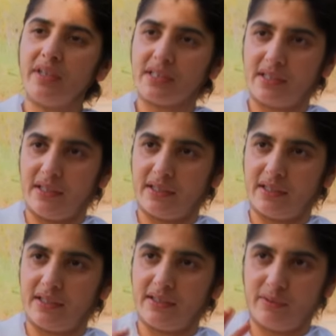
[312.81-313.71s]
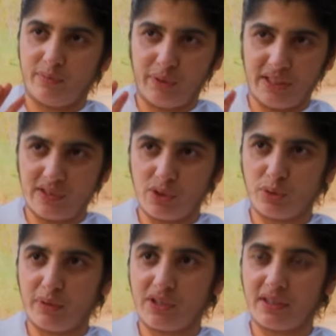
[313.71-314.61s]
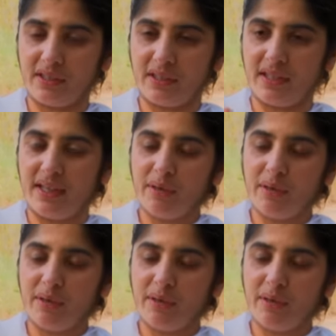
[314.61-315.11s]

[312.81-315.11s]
वेस्ट नहीं करना वो एक सिचुएशन थी